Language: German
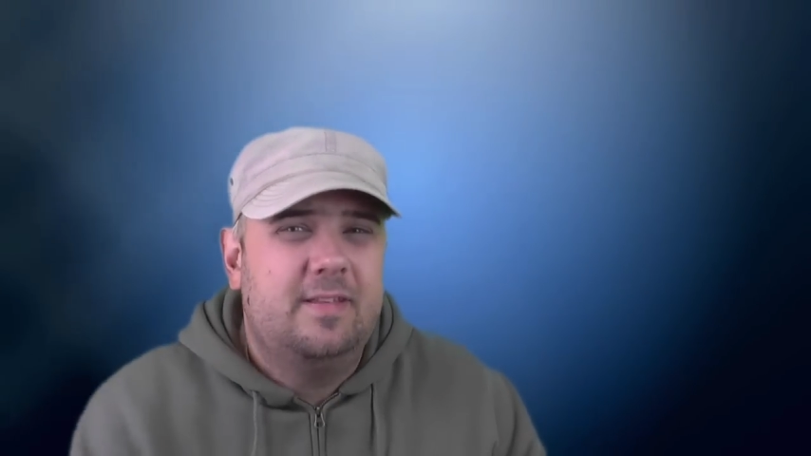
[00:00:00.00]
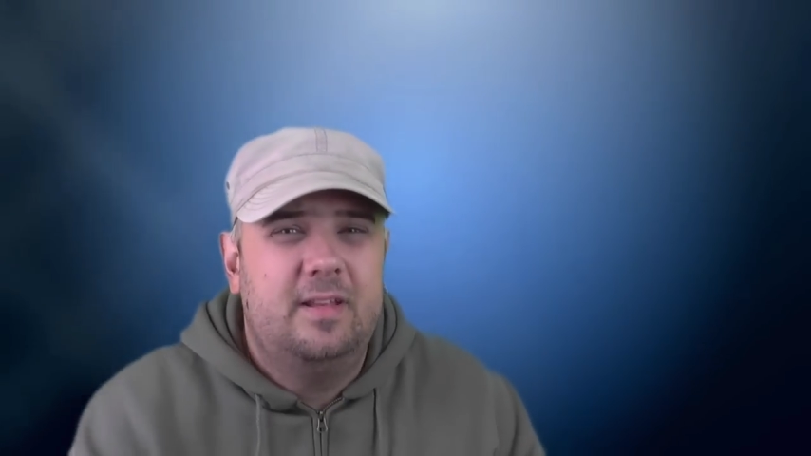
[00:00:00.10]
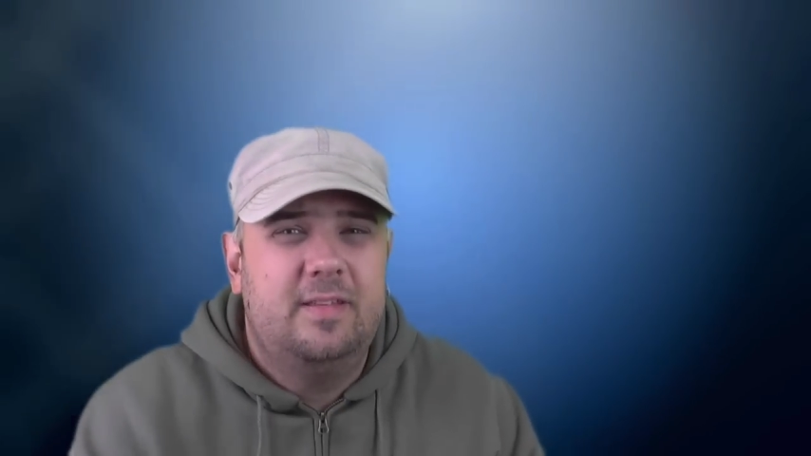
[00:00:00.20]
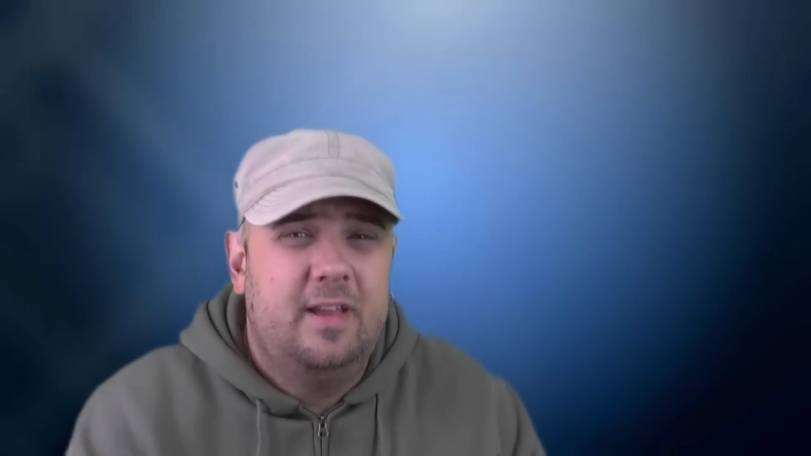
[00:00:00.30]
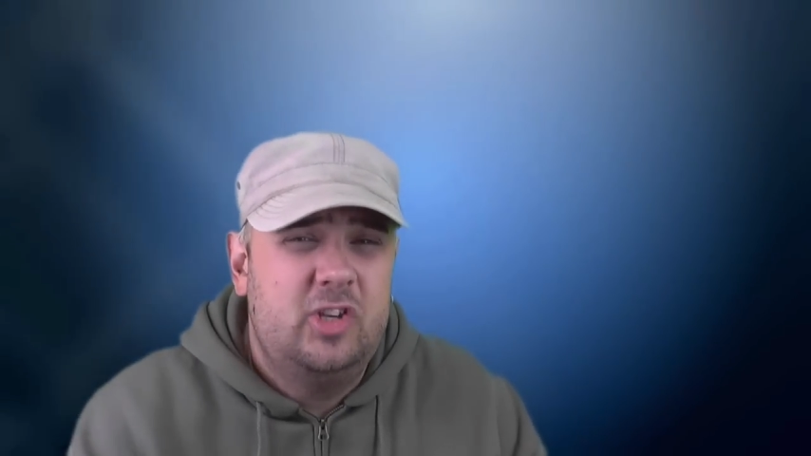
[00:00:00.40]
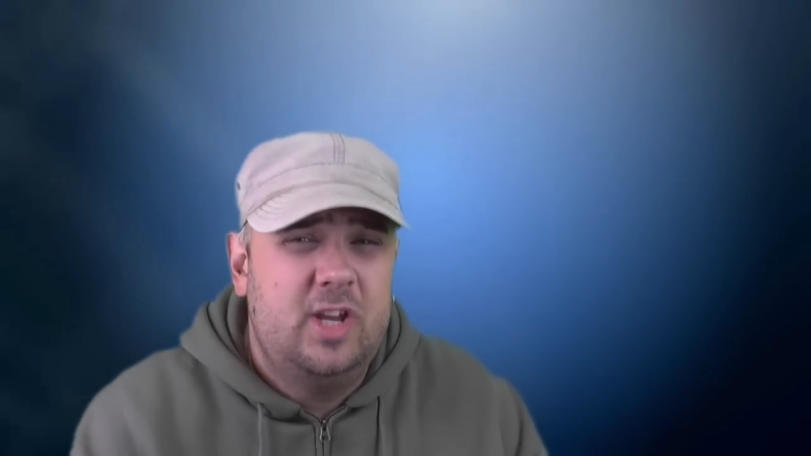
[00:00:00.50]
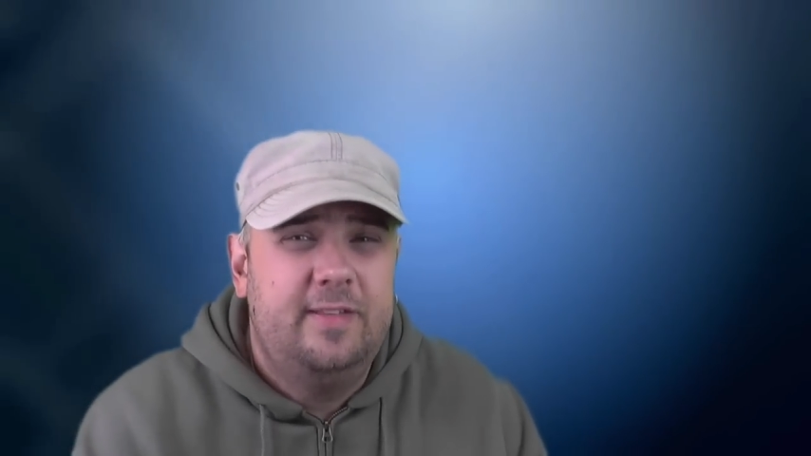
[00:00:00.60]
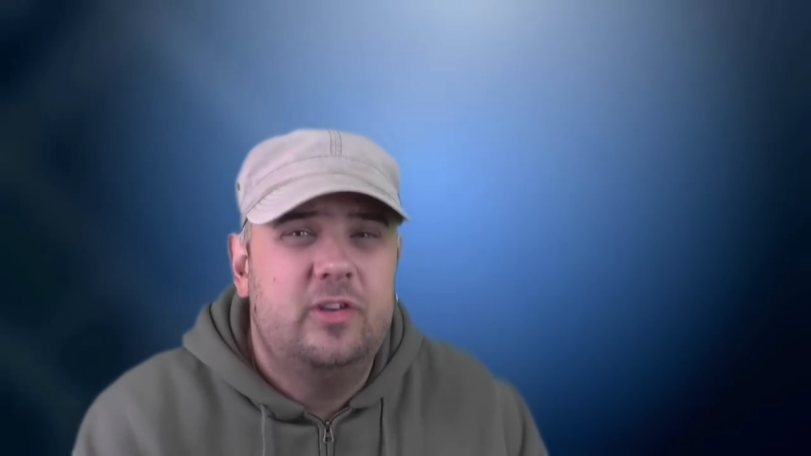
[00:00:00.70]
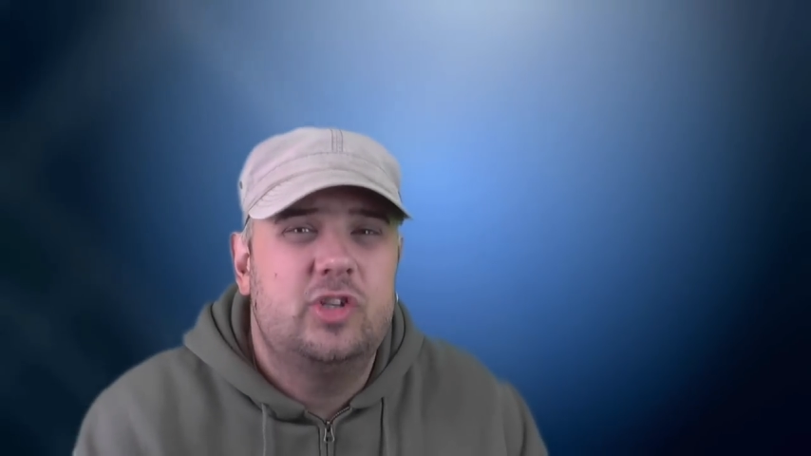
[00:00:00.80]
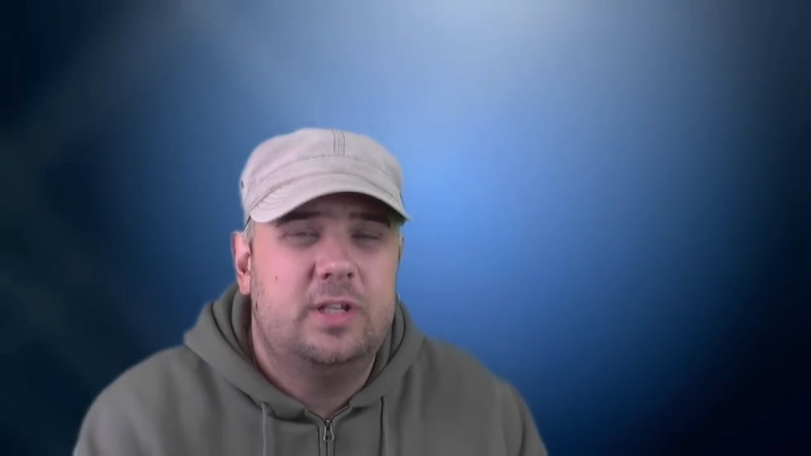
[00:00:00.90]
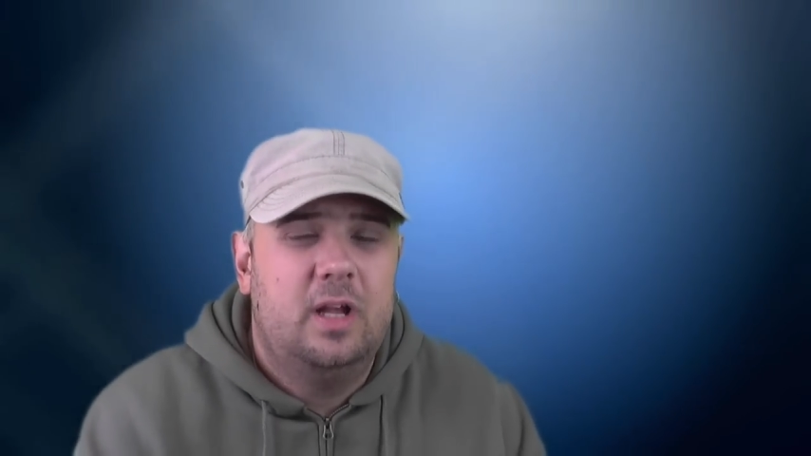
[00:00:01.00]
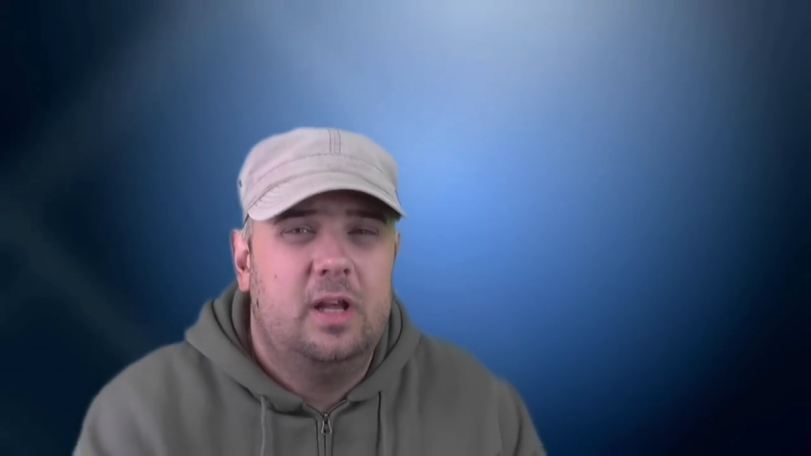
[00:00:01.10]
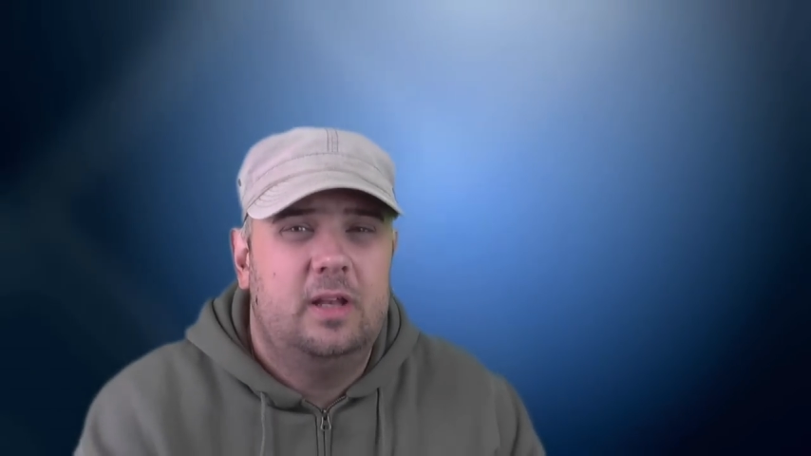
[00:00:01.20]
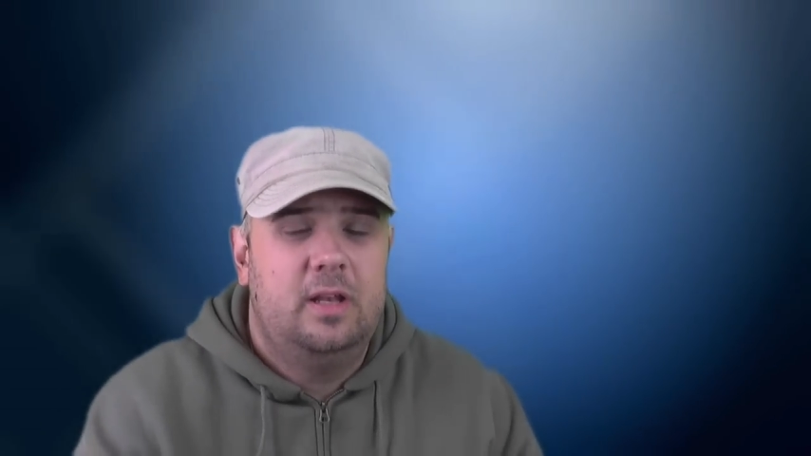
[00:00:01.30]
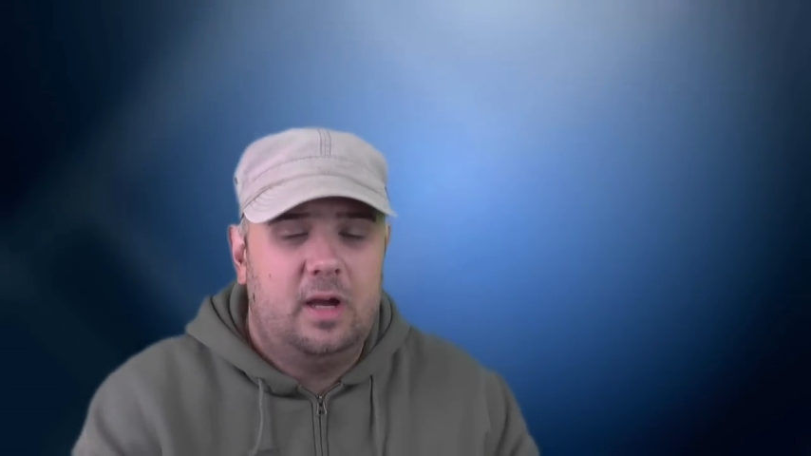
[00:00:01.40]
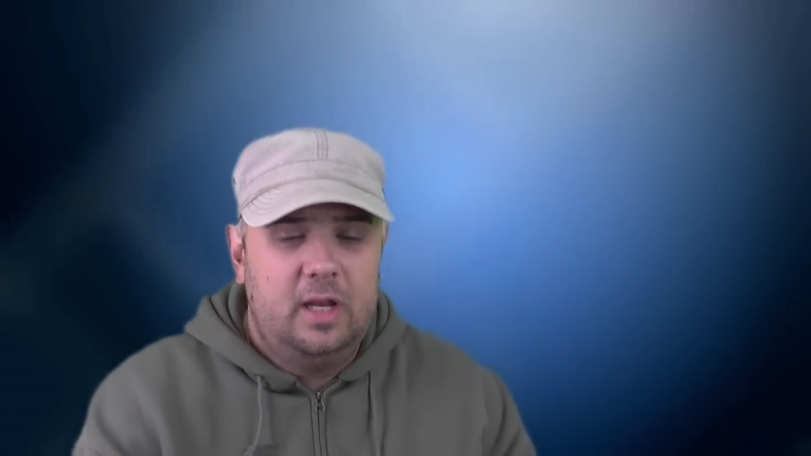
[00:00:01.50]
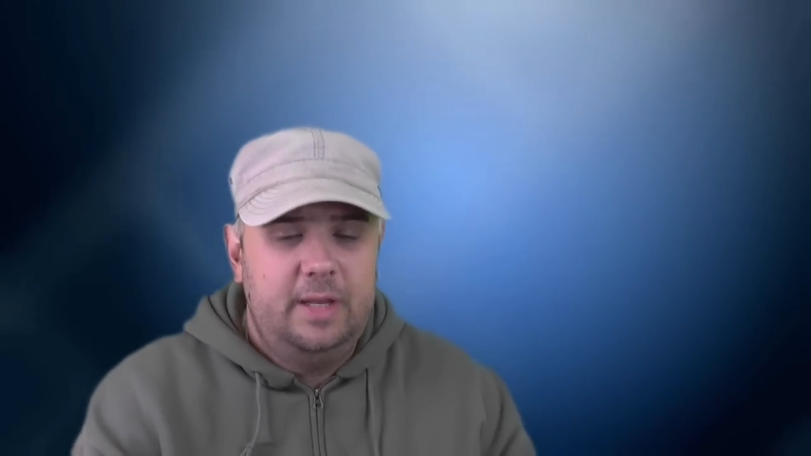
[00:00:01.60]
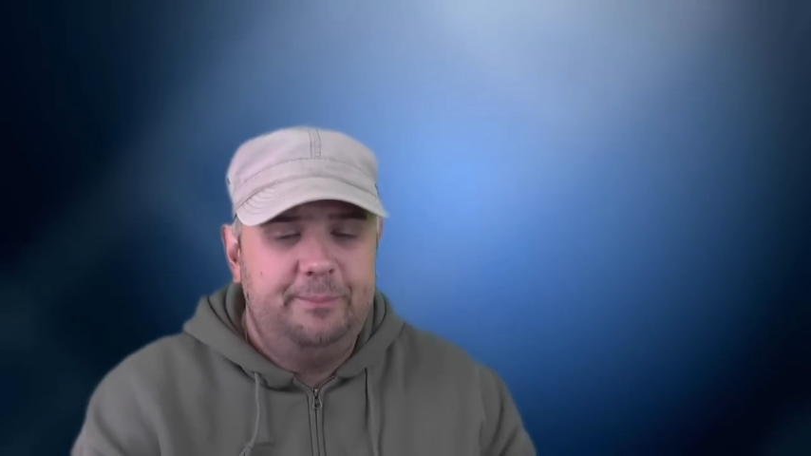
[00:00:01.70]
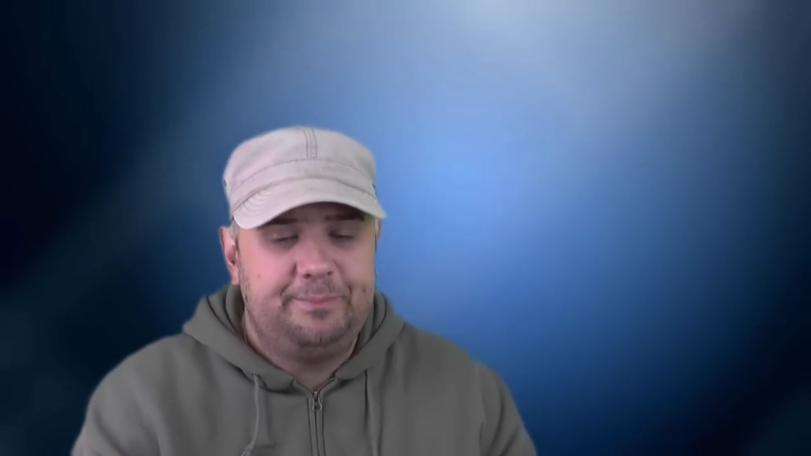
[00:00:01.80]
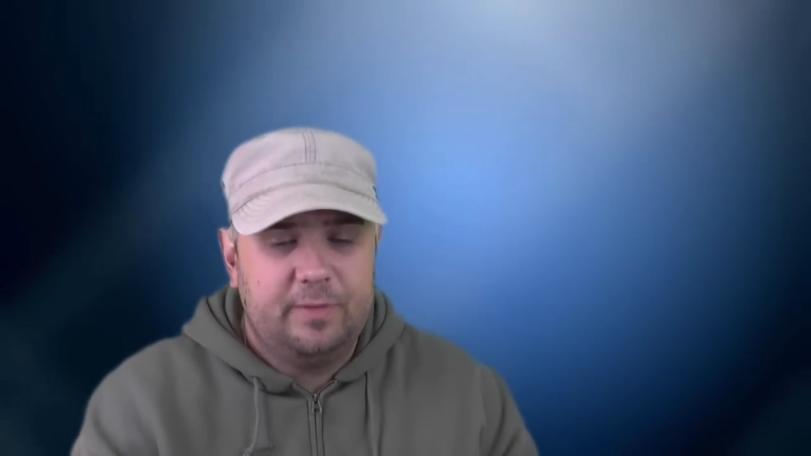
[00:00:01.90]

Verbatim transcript: ganz recht herzlichen Dank an den Ali.